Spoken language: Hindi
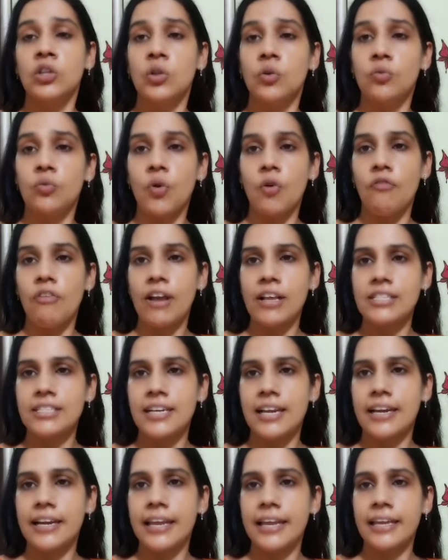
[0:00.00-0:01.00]
तो वो
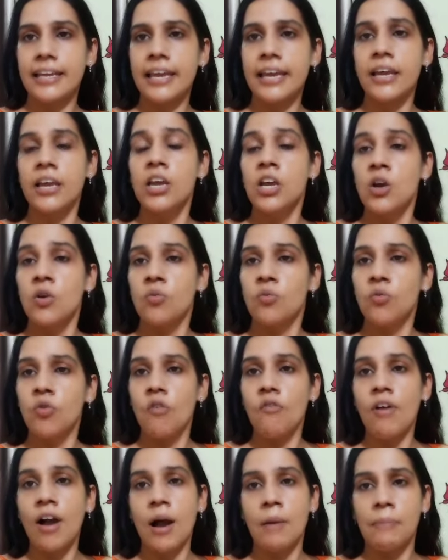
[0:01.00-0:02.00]
फैसला लेंगे
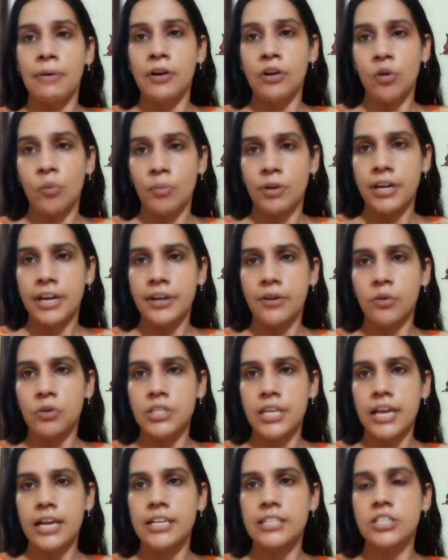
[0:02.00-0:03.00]
वो वहां पर नॉमिनेट हो
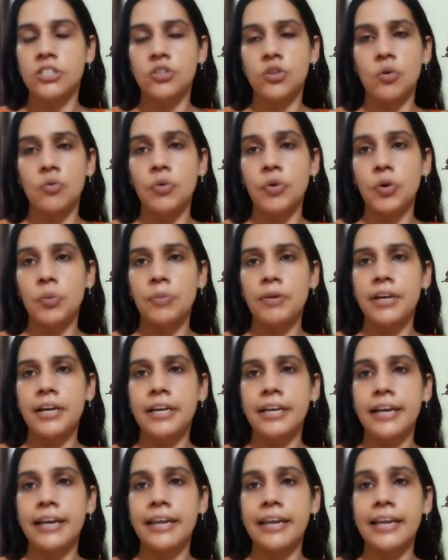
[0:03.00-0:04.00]
जाएगा जिसको वो
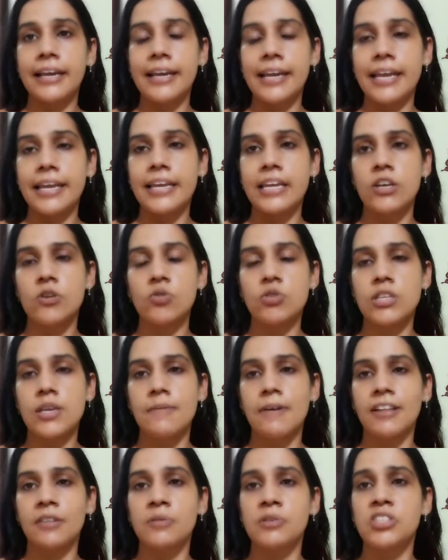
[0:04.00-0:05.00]
नॉमिनेट करेंगे लेकिन
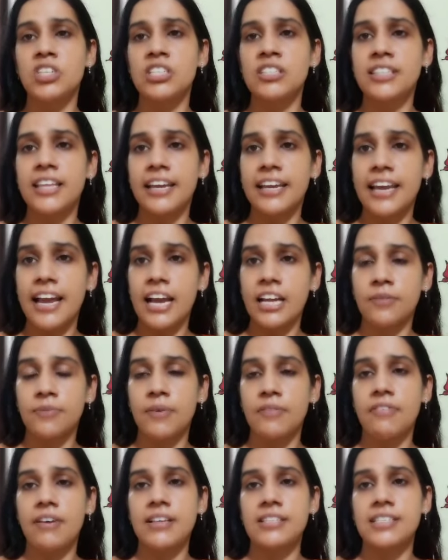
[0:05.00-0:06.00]
उसके बाद में जनता के हाथ
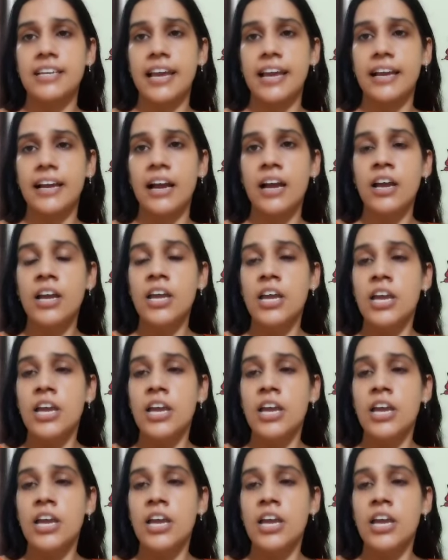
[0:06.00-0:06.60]
में फैसला आएगा